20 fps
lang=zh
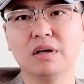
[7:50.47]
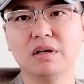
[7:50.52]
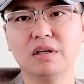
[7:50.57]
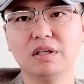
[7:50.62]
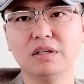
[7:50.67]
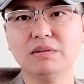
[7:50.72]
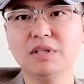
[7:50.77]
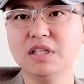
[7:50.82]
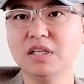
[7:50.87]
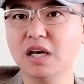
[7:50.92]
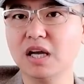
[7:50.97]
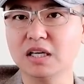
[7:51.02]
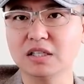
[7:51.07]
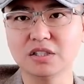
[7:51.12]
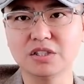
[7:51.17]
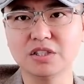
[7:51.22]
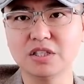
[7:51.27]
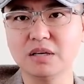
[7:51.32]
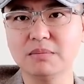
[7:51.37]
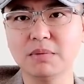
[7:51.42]
因为你俩
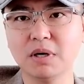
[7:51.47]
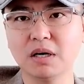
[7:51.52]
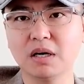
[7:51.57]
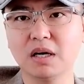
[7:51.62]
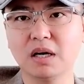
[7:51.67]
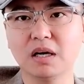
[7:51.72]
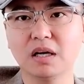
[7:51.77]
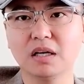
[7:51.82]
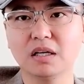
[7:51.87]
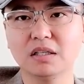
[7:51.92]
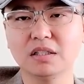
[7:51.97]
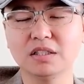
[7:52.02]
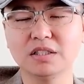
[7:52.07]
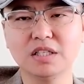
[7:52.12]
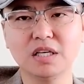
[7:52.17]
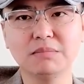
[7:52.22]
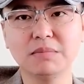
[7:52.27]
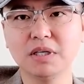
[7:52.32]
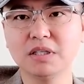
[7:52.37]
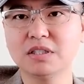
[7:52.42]
是结盟了，
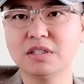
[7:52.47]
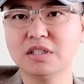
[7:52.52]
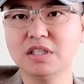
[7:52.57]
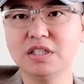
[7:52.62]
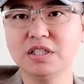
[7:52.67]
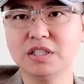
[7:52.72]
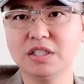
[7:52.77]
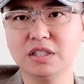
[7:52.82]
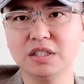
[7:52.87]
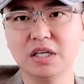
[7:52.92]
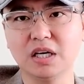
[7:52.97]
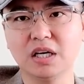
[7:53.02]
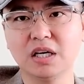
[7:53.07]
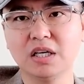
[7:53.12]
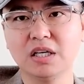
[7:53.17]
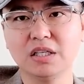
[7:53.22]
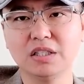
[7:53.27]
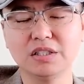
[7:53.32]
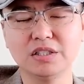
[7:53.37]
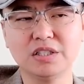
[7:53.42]
结盟是一体的，
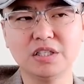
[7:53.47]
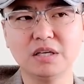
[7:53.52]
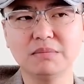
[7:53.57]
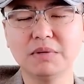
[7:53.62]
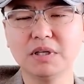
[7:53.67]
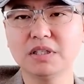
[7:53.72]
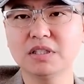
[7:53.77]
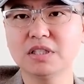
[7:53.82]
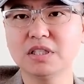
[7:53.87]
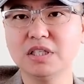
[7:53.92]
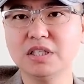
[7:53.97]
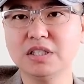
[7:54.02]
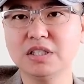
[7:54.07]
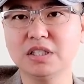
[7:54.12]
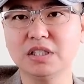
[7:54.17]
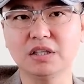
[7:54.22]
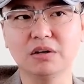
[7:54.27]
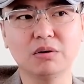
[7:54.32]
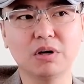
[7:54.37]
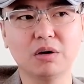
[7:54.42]
结盟是一
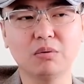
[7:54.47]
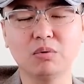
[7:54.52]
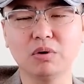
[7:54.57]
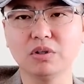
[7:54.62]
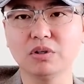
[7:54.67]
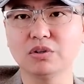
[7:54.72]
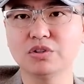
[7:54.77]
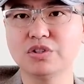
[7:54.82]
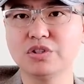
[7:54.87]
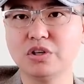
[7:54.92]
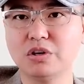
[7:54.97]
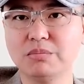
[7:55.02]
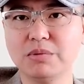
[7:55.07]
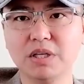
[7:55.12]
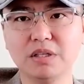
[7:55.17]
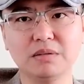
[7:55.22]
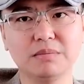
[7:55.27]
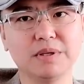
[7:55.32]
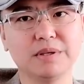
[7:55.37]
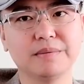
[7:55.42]
体的话，我就要消灭
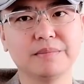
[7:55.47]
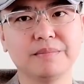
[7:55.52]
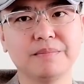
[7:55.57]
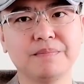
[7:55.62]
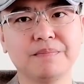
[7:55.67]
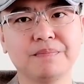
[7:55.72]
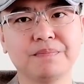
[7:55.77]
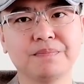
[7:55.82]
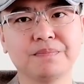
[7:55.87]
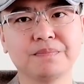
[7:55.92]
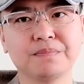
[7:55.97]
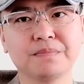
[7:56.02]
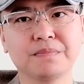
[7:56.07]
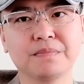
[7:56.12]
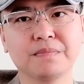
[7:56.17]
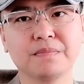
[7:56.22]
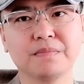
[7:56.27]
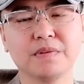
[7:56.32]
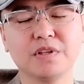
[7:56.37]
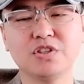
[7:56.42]
你们，
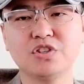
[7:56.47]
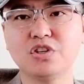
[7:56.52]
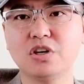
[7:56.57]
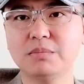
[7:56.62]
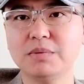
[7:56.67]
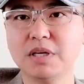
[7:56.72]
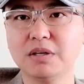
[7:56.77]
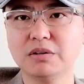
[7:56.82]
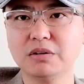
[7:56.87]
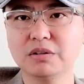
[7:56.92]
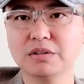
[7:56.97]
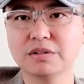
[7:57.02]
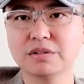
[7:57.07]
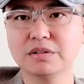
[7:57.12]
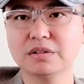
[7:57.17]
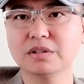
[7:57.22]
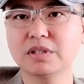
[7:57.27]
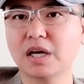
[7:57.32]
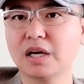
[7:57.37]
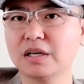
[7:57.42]
消灭俄罗
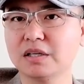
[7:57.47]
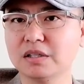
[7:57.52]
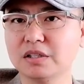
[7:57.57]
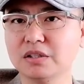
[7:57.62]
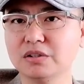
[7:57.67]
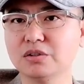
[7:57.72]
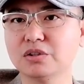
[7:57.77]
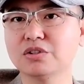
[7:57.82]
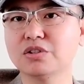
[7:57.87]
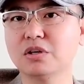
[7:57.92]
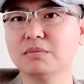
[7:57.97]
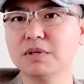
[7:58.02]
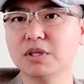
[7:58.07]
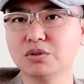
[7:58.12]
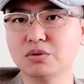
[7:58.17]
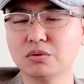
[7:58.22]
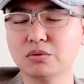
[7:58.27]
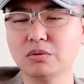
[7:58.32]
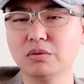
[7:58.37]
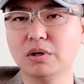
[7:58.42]
斯带着也就消灭
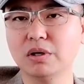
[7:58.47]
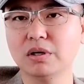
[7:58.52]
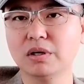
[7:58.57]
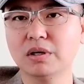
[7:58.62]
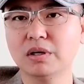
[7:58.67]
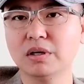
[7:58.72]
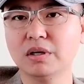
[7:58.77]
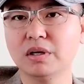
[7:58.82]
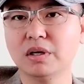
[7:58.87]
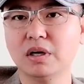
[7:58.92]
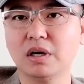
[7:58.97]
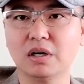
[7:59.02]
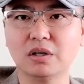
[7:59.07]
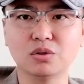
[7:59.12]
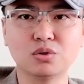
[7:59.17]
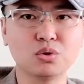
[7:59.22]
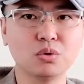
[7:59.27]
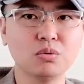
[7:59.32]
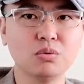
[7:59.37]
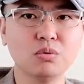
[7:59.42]
中国，
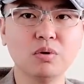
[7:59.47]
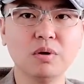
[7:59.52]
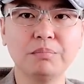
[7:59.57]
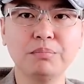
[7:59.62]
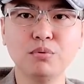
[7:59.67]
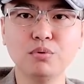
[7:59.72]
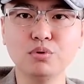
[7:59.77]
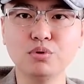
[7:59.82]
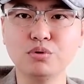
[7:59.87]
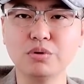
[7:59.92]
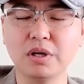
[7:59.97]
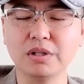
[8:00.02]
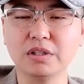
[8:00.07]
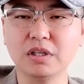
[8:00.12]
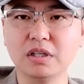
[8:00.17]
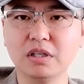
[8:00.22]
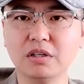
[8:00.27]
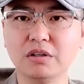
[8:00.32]
而中国不选择和